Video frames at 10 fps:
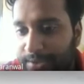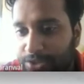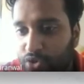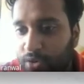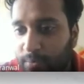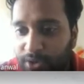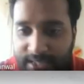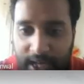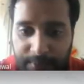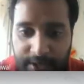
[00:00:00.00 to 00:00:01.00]
हैं जो हम लोग के
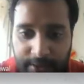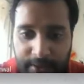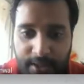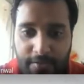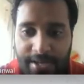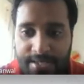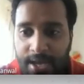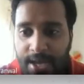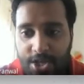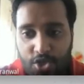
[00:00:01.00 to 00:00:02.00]
साथ पढ़ते हैं अदरवाइज
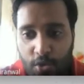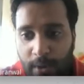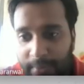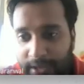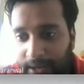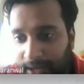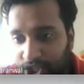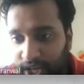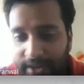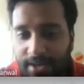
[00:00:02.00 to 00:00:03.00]
शुभम एक अलग
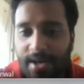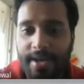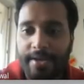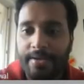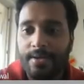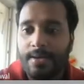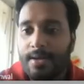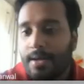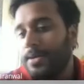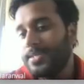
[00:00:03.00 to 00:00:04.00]
शहर का है
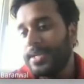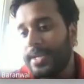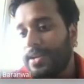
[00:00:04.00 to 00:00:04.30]
सिटी